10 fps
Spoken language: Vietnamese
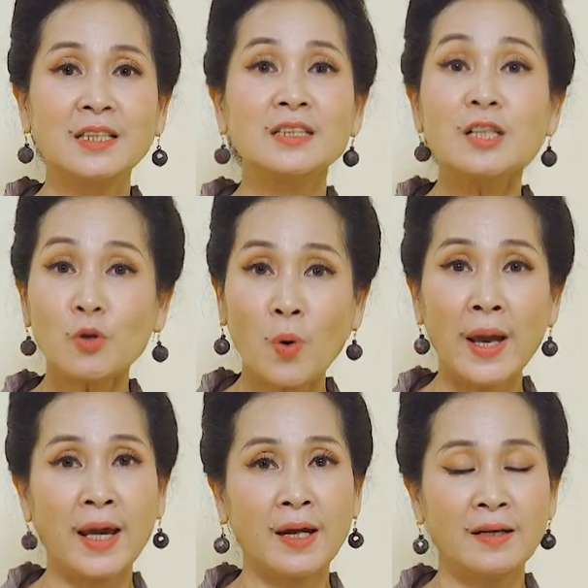Sức
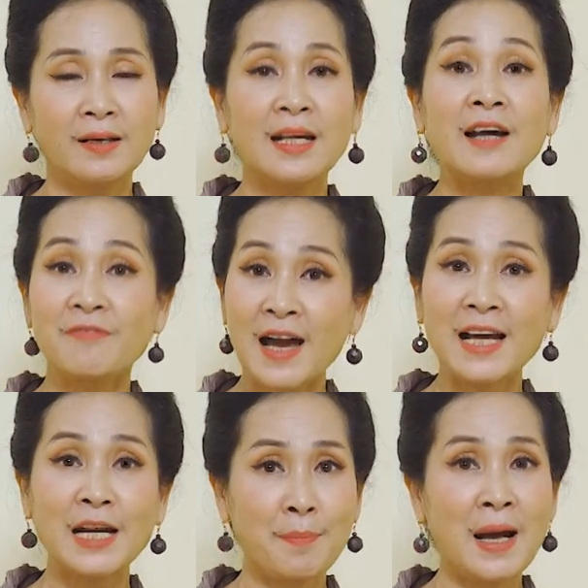khỏe là
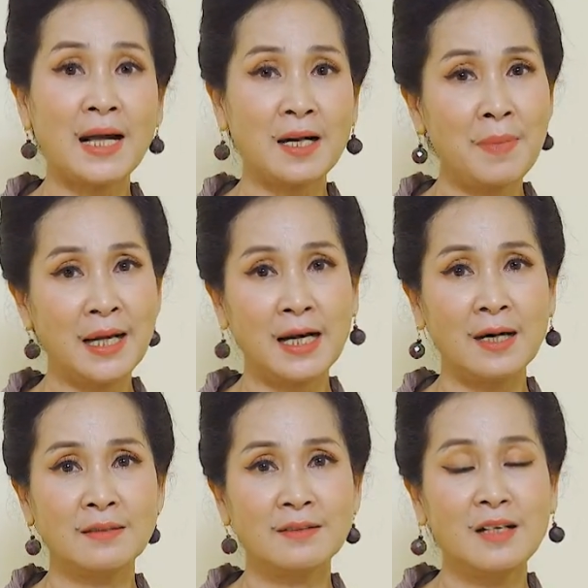vàng là bạc các bạn ạ.
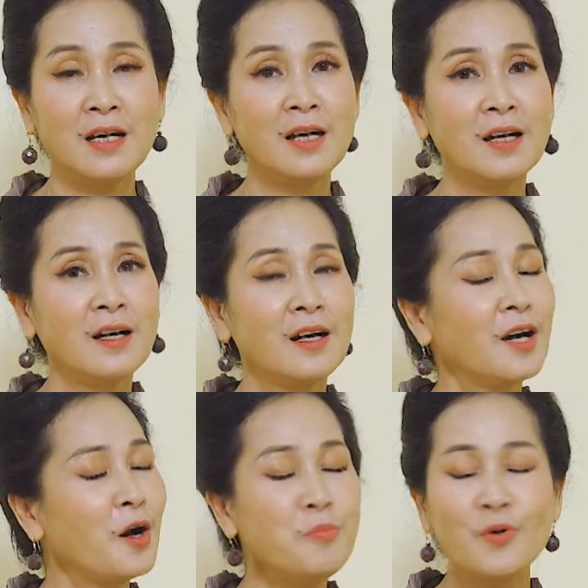
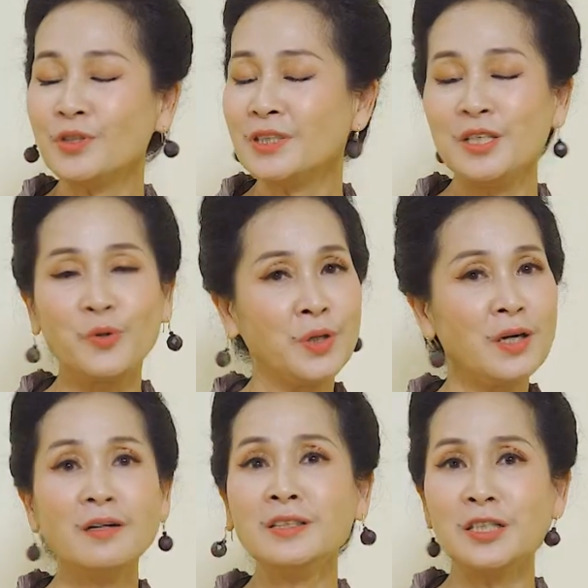Không có gì quý
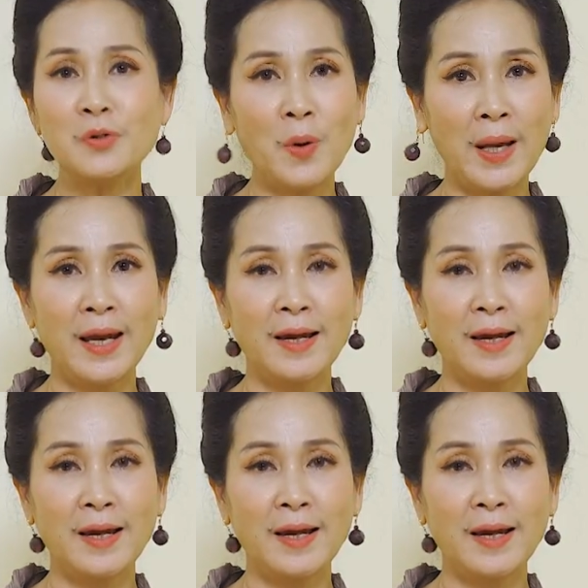hơn sức khỏe.